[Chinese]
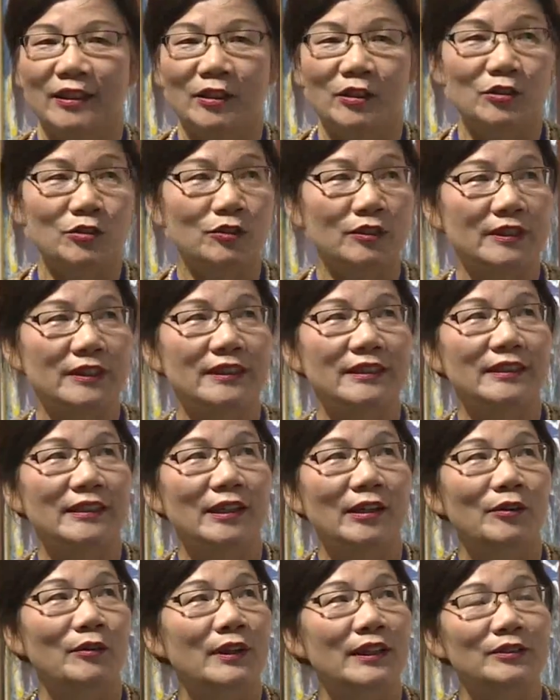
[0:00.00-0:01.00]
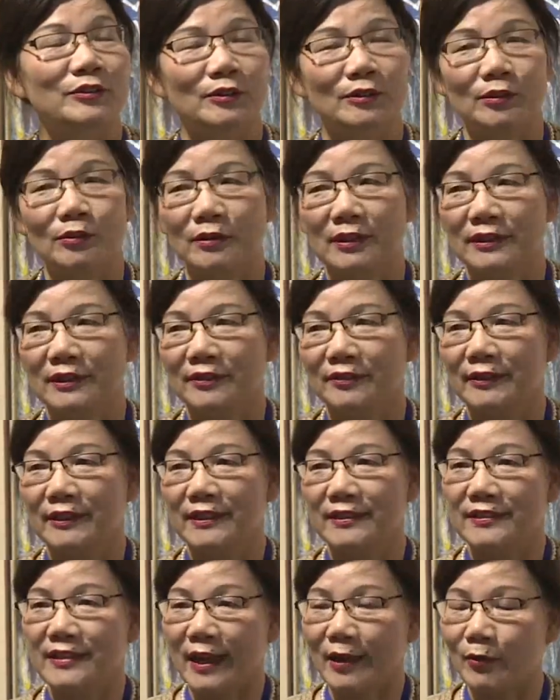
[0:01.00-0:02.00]
所以我迄阵看到迄
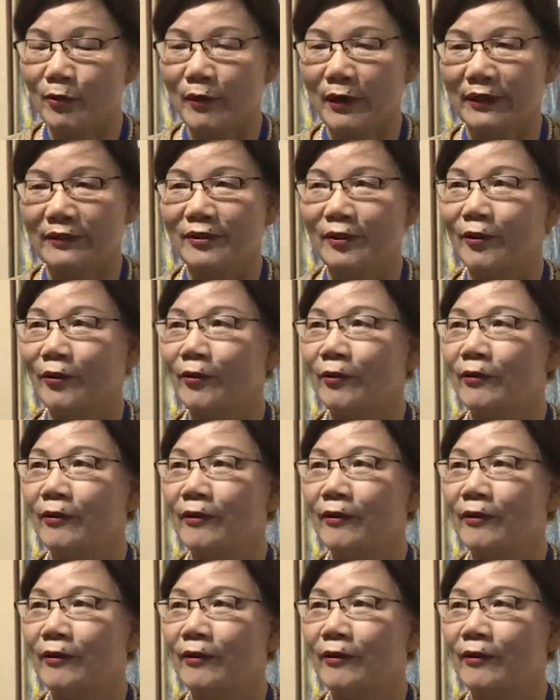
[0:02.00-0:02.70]
伤患吼，